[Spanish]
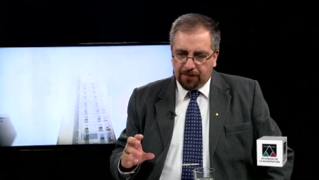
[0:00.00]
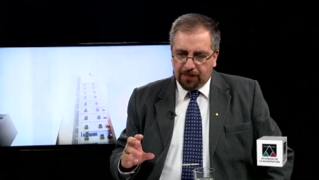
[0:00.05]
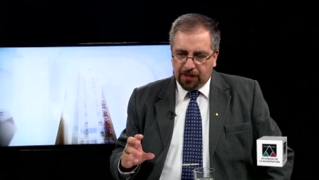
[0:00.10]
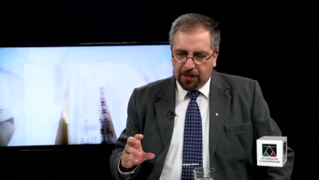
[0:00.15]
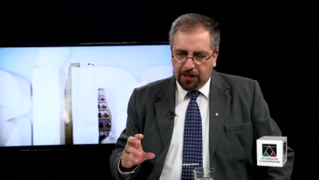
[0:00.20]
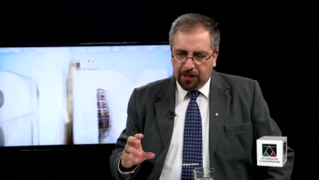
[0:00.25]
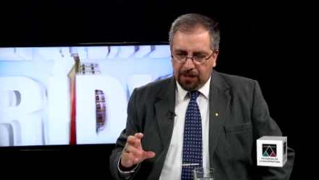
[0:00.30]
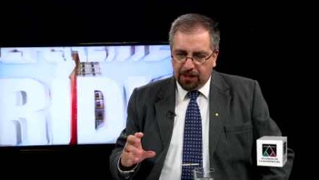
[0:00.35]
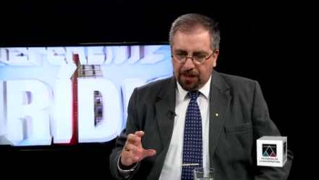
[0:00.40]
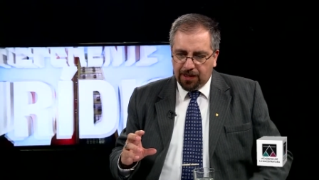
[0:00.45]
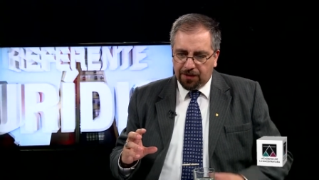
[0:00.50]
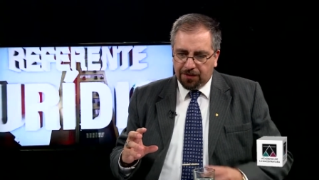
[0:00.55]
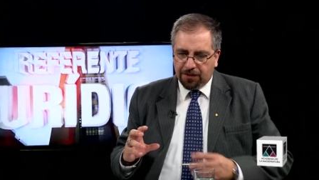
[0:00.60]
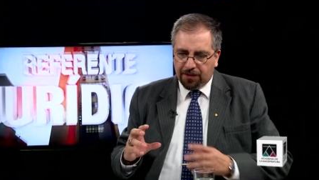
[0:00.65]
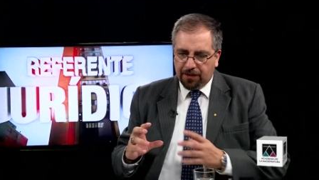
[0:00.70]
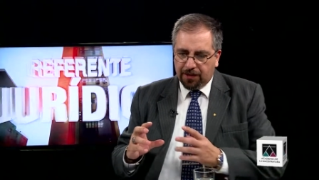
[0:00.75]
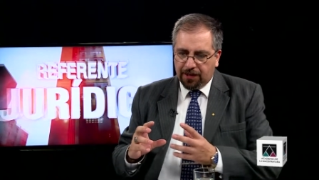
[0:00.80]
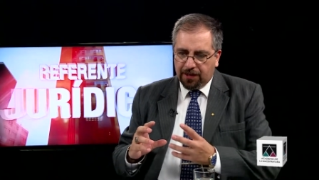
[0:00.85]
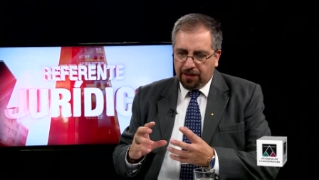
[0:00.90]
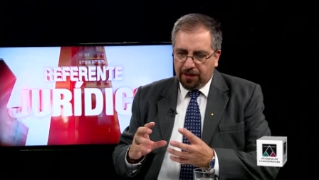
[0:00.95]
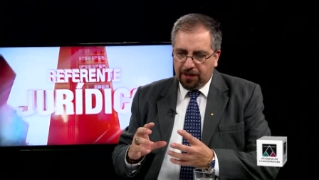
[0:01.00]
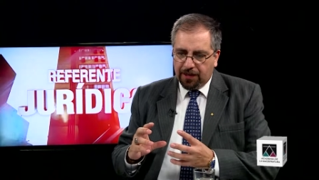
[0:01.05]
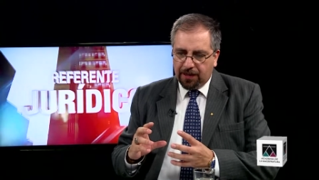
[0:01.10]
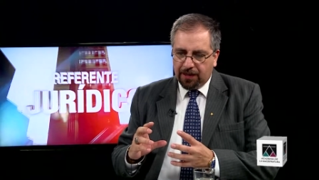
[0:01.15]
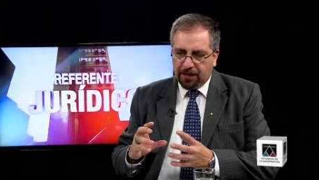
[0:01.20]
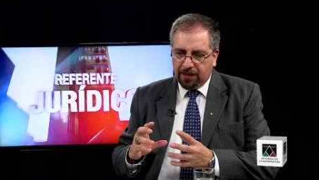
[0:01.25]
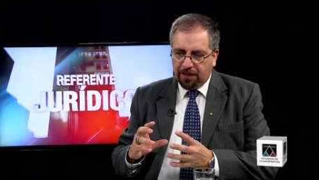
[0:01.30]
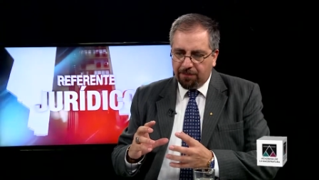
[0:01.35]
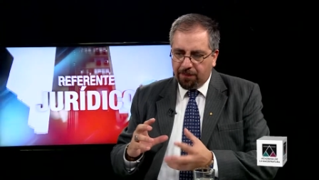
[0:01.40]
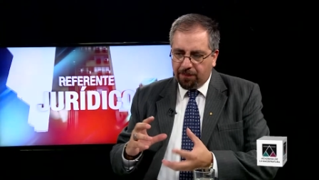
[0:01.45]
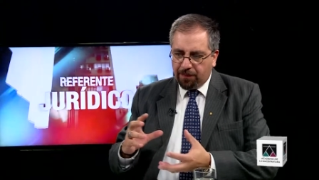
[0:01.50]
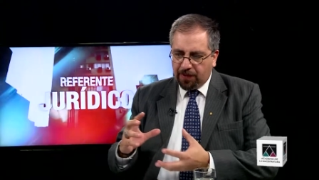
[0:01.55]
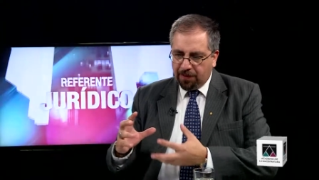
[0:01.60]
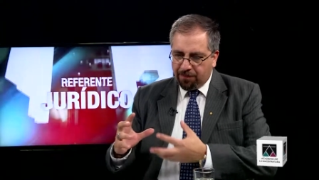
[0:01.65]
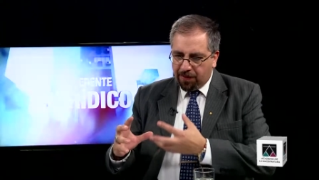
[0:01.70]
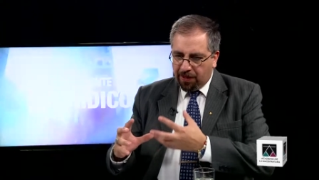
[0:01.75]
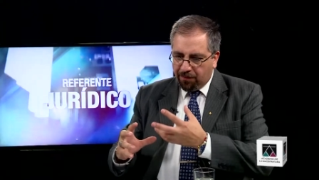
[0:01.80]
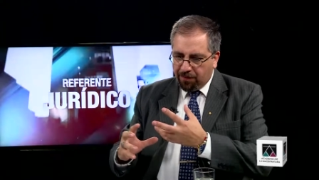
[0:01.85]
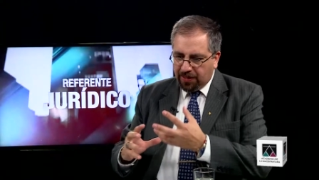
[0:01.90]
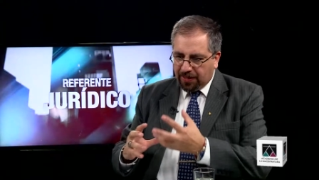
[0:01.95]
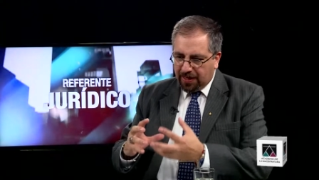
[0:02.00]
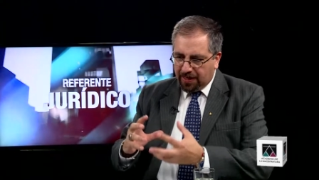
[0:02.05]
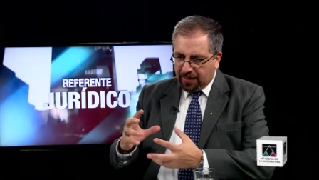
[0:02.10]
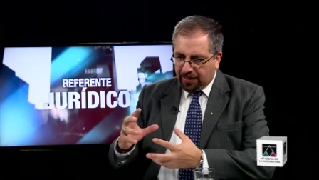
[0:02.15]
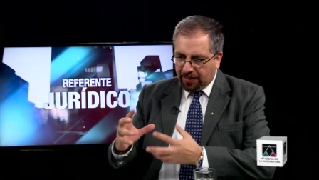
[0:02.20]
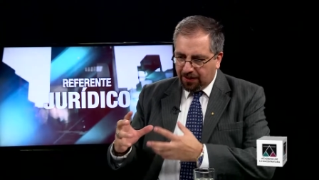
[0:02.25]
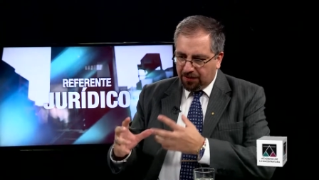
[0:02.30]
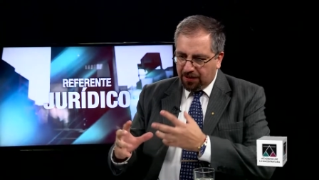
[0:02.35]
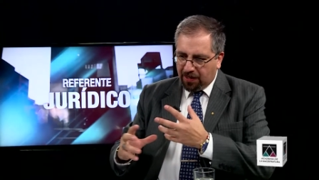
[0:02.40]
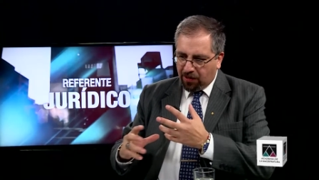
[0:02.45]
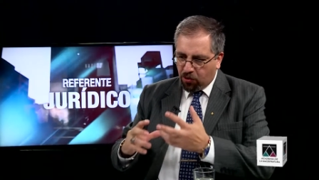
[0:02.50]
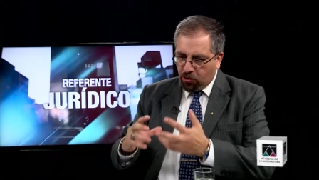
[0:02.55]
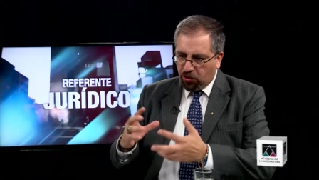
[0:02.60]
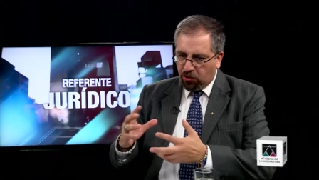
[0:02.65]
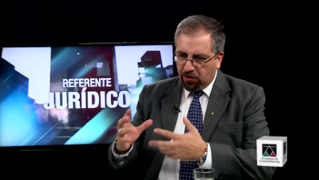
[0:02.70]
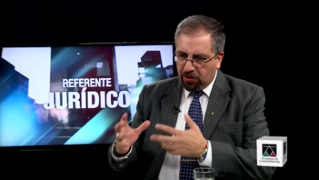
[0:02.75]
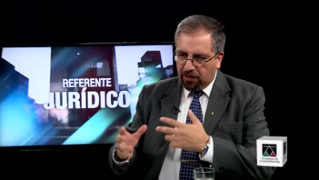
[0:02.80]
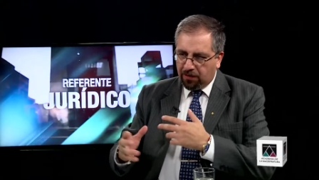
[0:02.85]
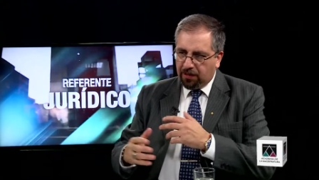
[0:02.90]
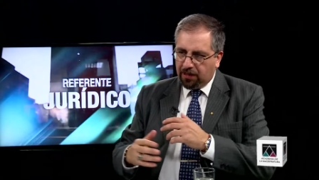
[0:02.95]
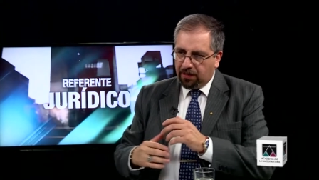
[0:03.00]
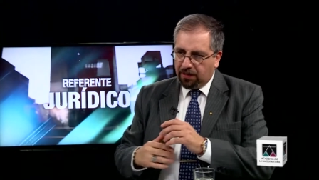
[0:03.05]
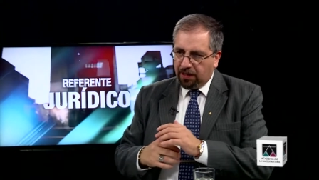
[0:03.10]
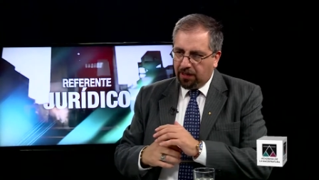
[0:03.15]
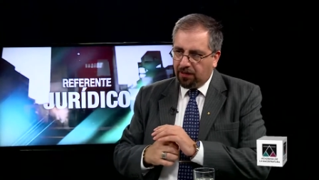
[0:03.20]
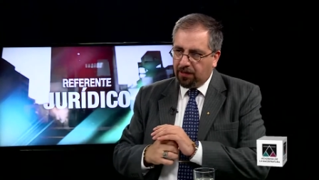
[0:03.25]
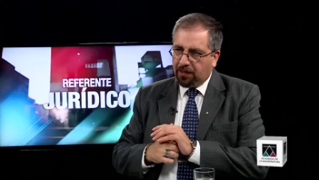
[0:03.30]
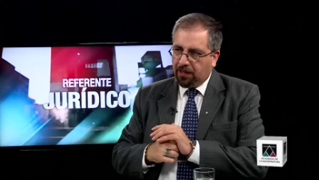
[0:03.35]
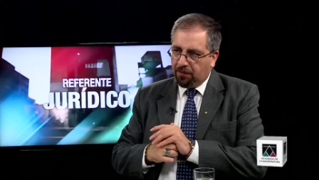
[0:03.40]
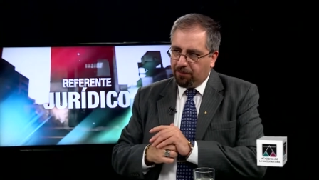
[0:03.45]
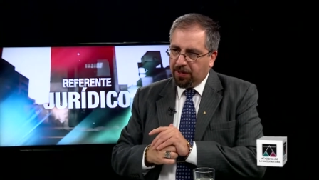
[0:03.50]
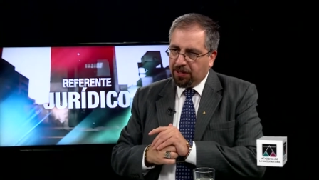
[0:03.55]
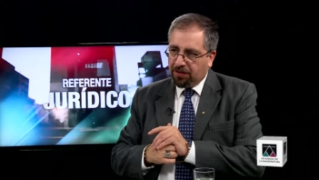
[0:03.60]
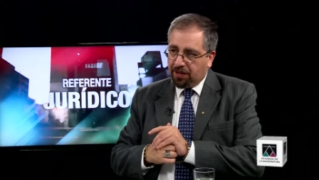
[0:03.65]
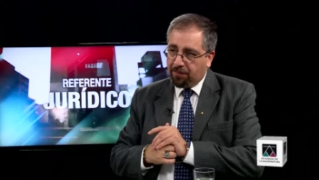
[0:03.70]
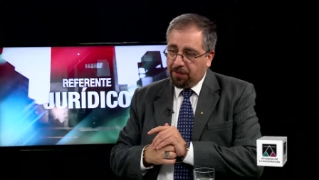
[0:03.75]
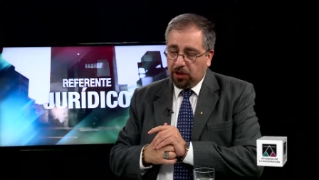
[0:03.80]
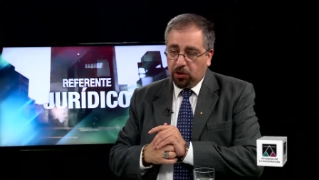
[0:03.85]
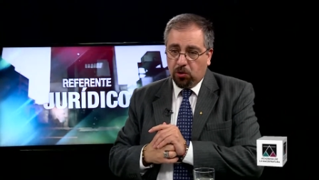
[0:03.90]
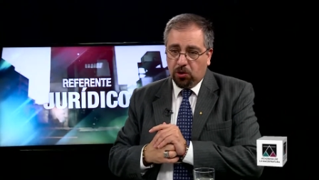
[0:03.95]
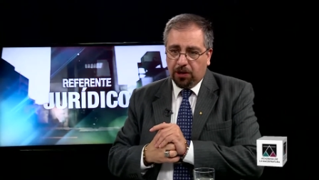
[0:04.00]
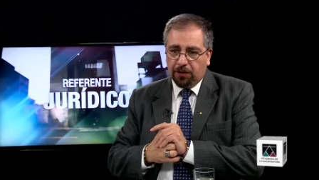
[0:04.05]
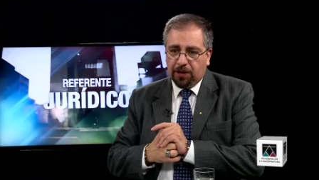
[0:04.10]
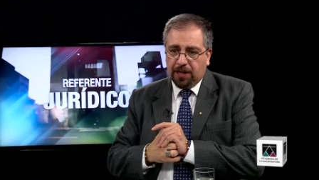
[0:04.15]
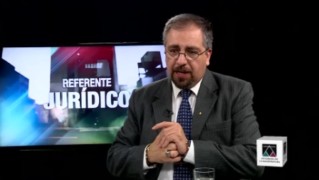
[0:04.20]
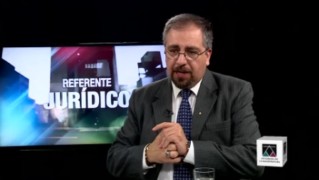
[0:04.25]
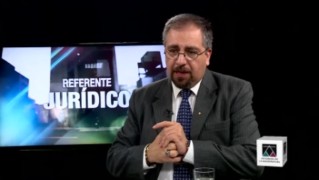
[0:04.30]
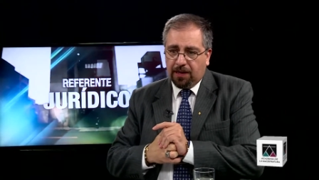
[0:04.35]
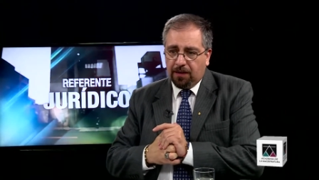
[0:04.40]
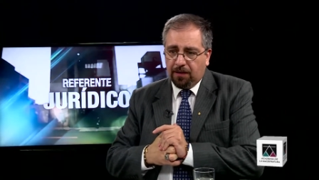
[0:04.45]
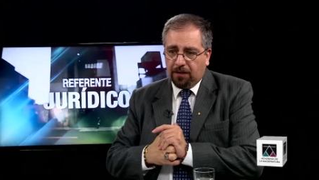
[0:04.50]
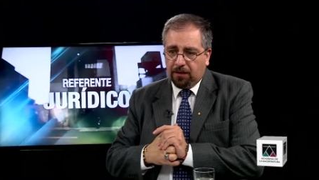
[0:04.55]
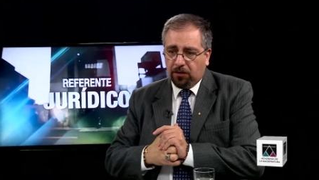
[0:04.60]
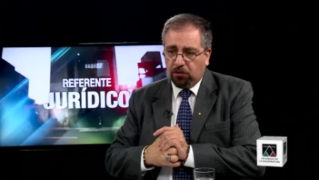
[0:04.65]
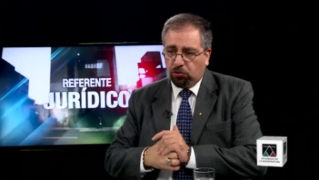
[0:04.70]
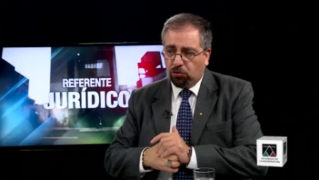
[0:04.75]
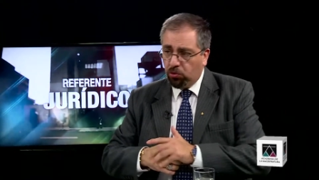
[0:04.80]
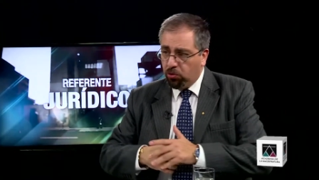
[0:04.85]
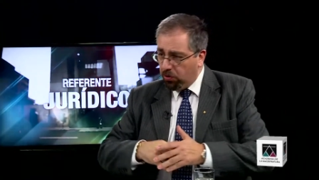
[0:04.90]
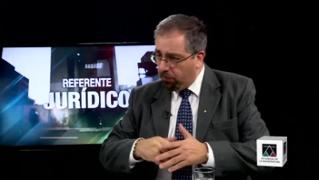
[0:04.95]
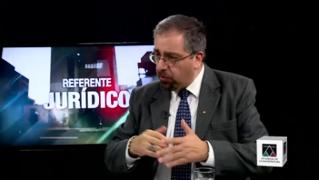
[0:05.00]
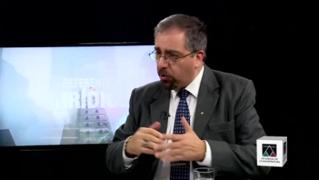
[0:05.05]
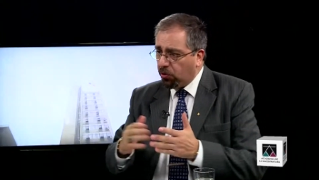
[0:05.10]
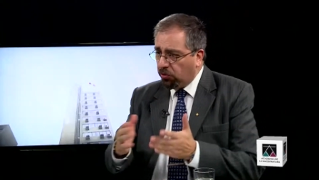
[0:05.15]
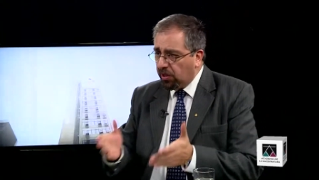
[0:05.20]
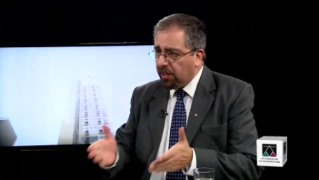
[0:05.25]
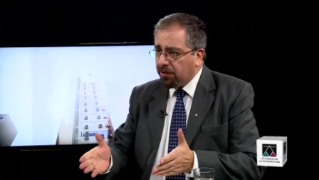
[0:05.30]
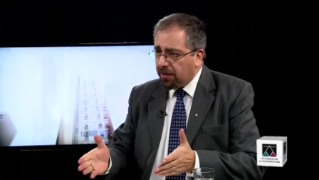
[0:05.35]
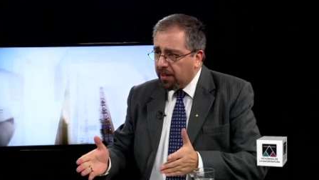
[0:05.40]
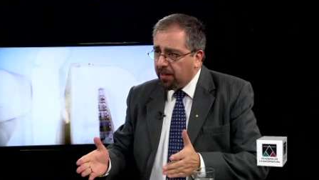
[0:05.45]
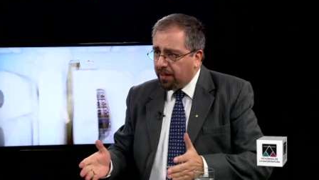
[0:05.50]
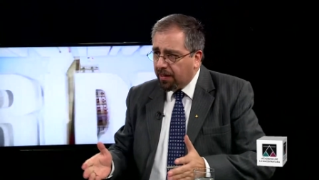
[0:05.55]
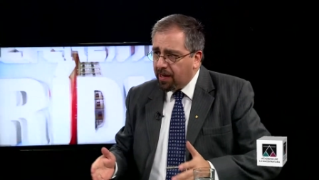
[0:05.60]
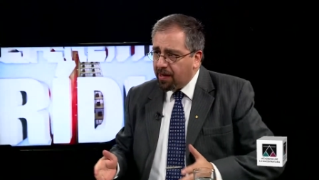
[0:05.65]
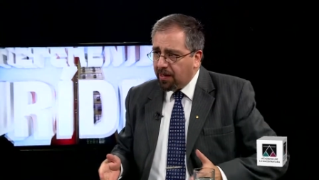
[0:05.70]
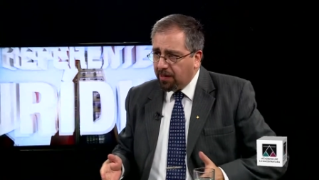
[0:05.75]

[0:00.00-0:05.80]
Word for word: ideas que, permitan el desarrollo del, pensamiento liberal suyo, porque usted se declara